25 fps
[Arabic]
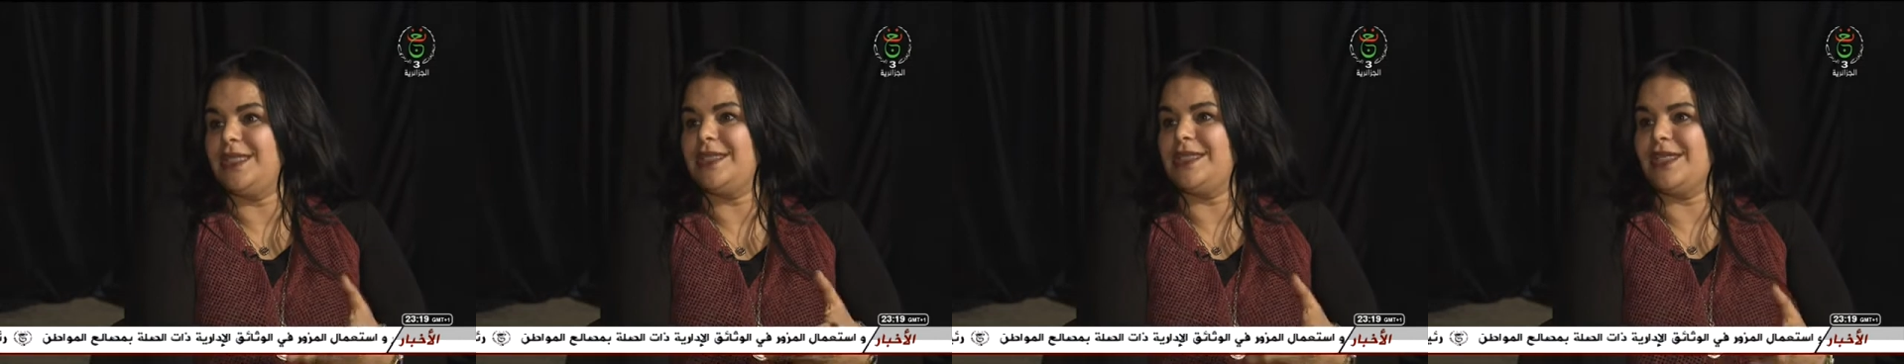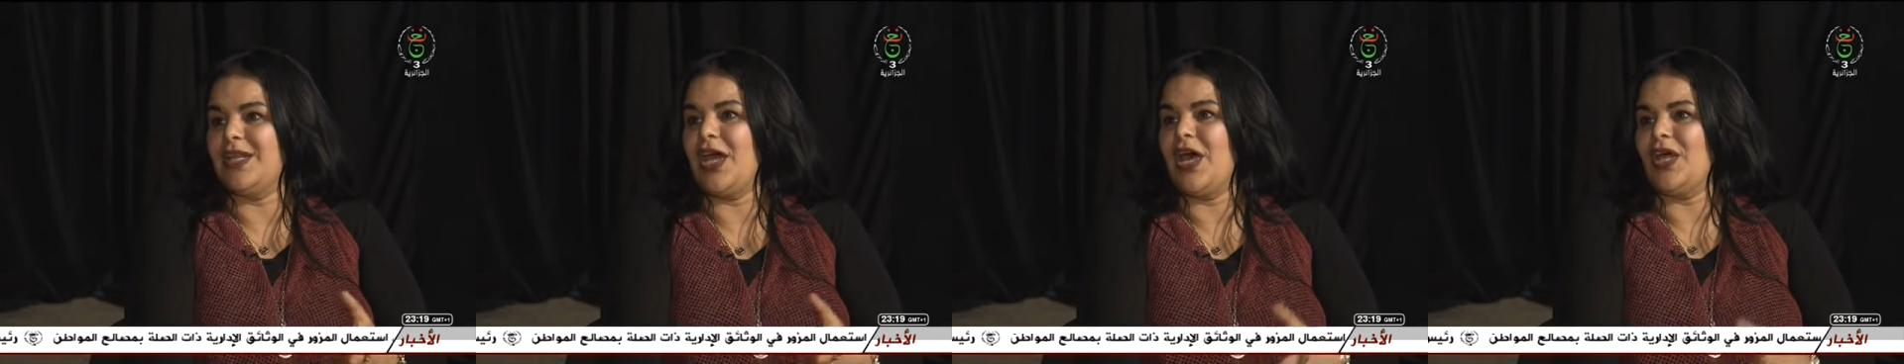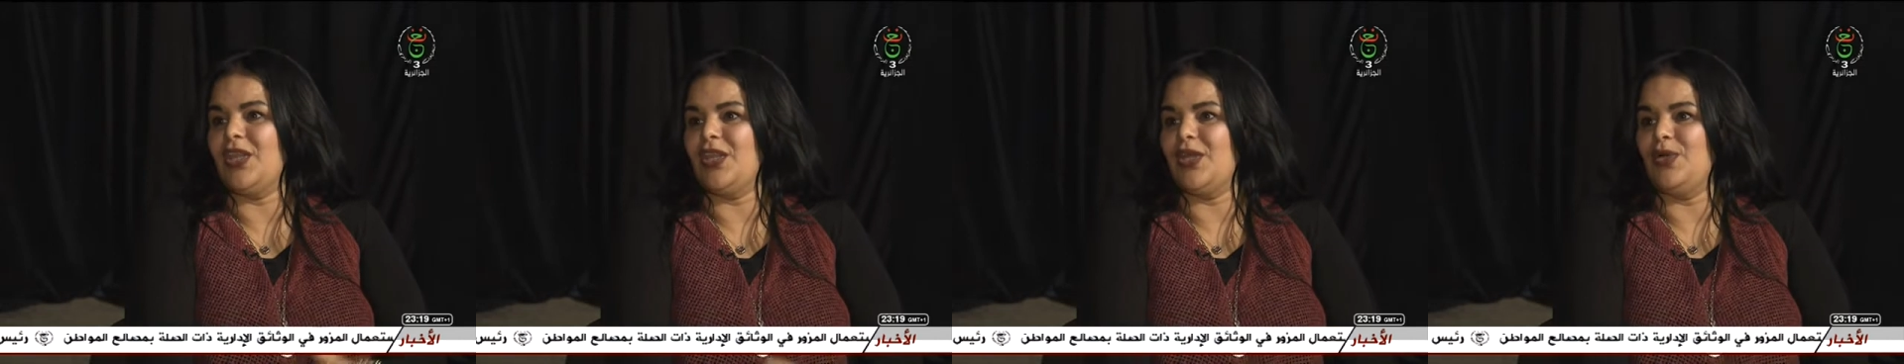
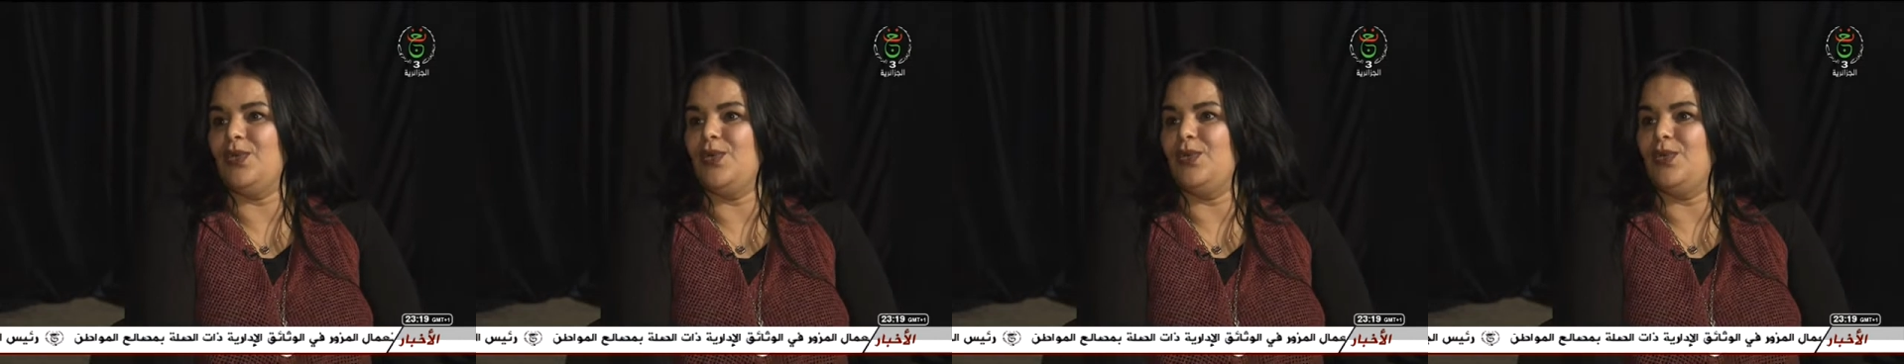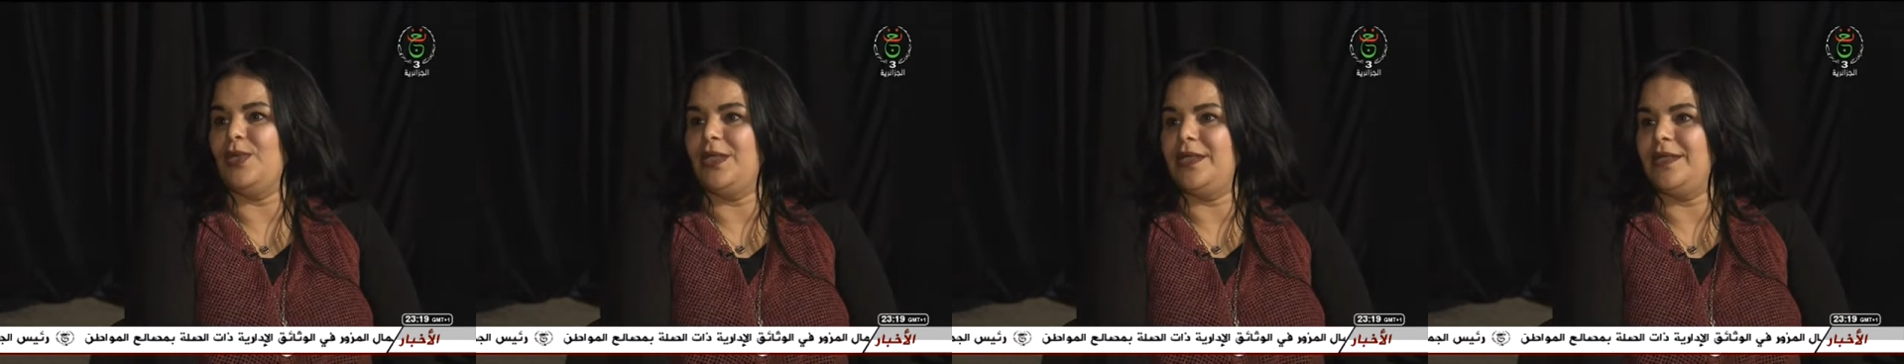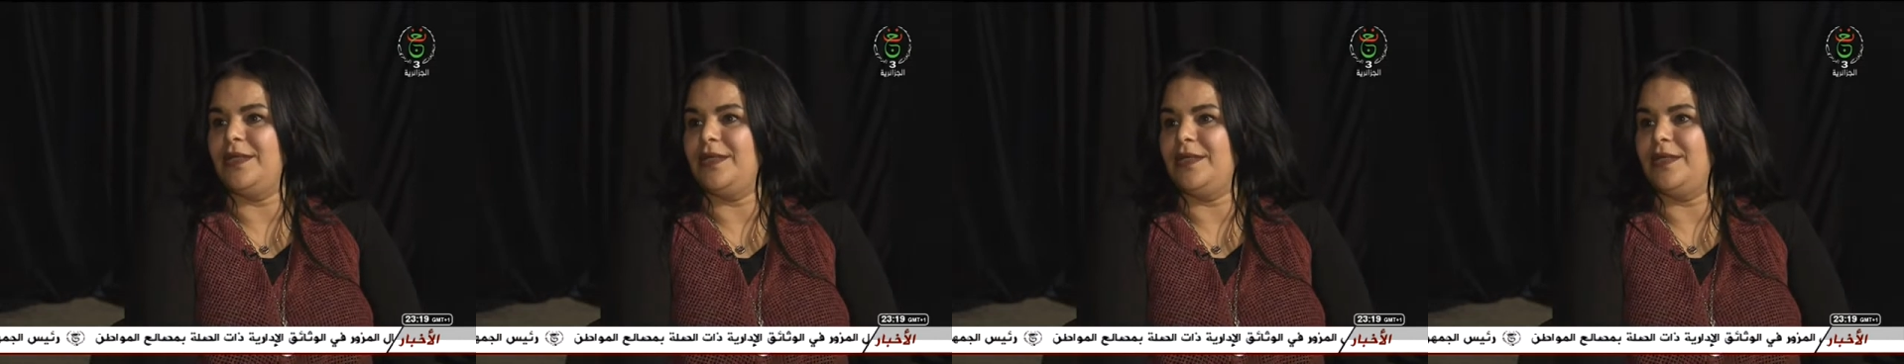
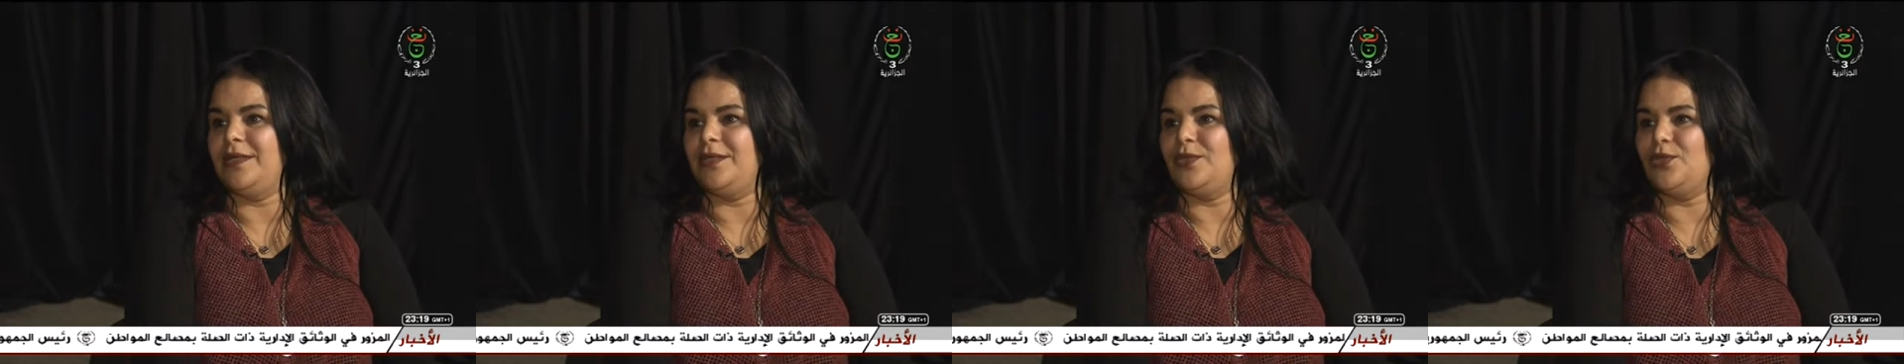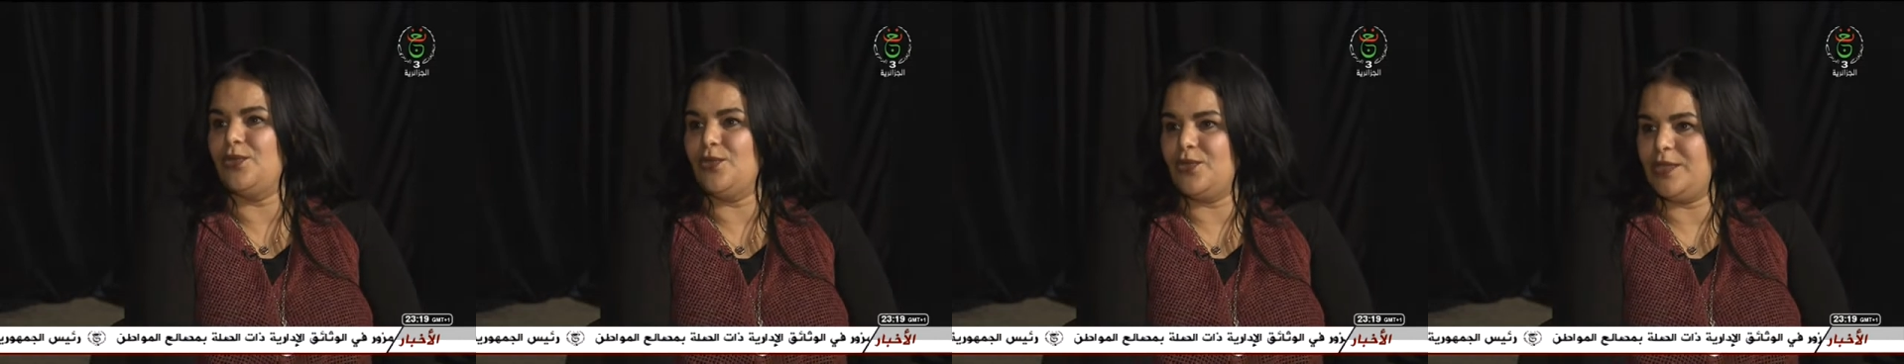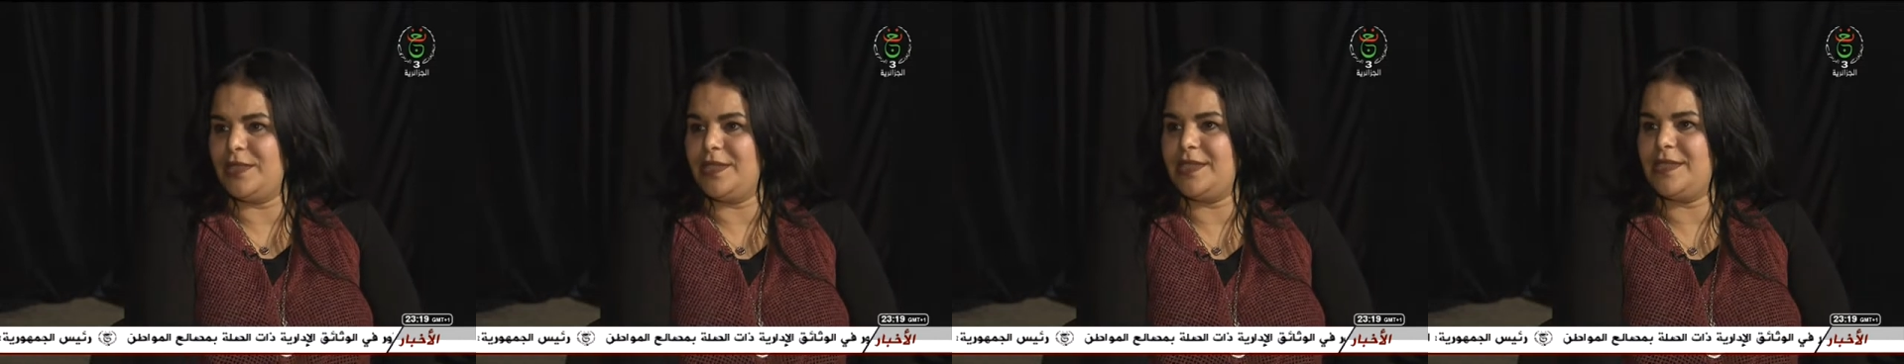تناضل آه،
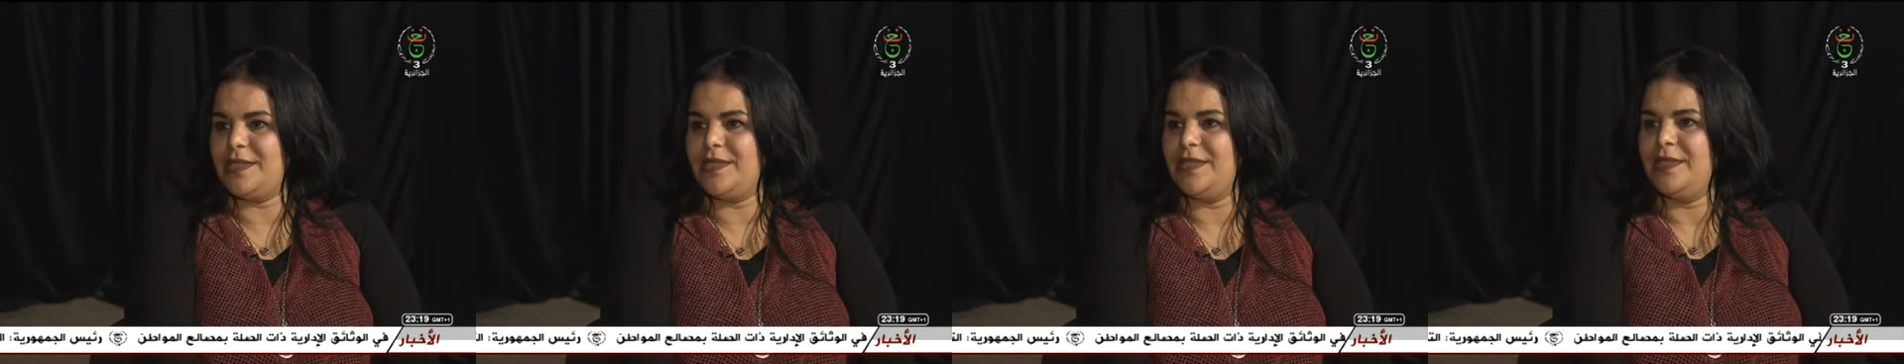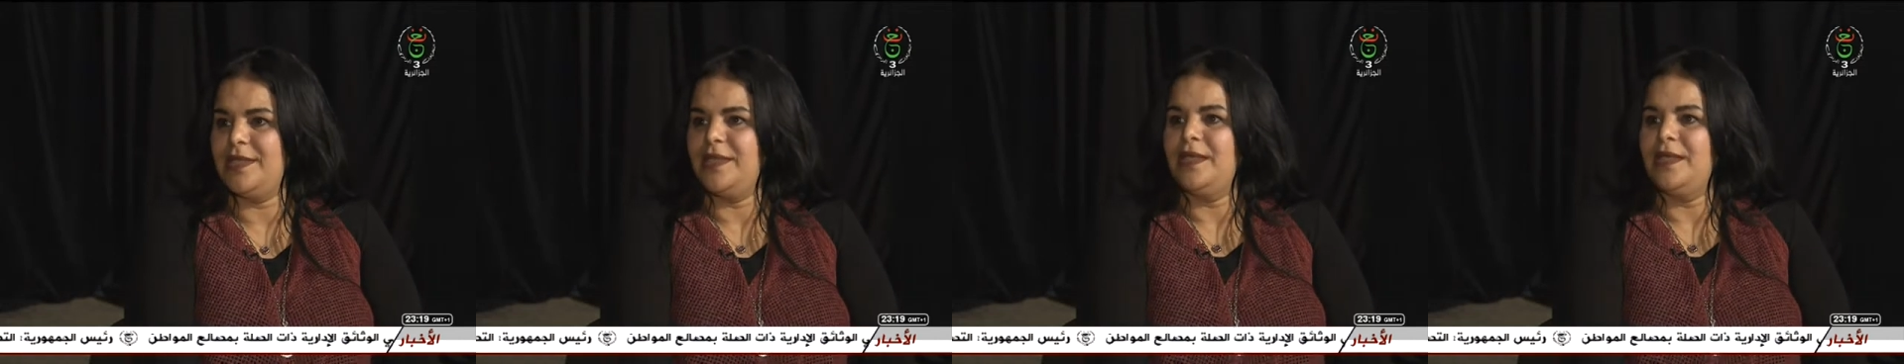تونس